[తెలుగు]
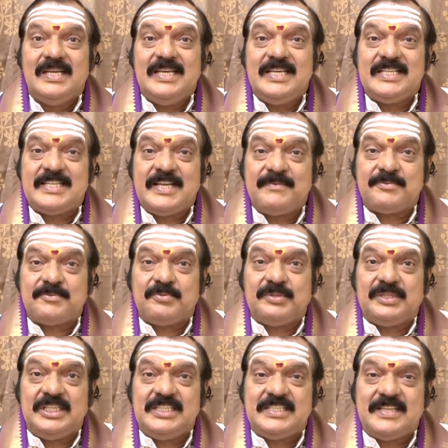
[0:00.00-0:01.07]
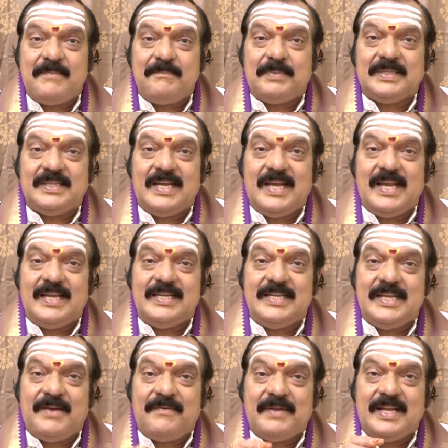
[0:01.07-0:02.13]
ఈ సంస్కృతి
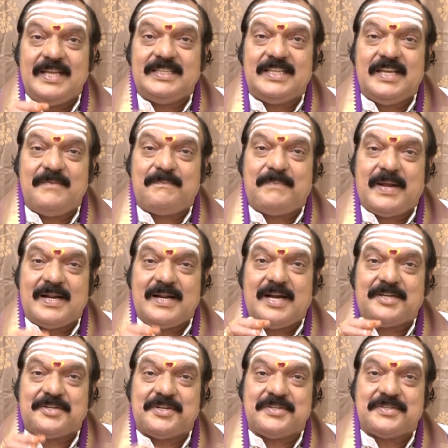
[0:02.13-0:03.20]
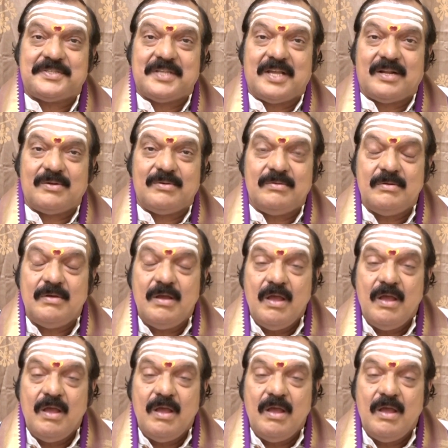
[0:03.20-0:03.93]
సంప్రదాయాన్ని ఎవరైతే పరిరక్షిస్తారో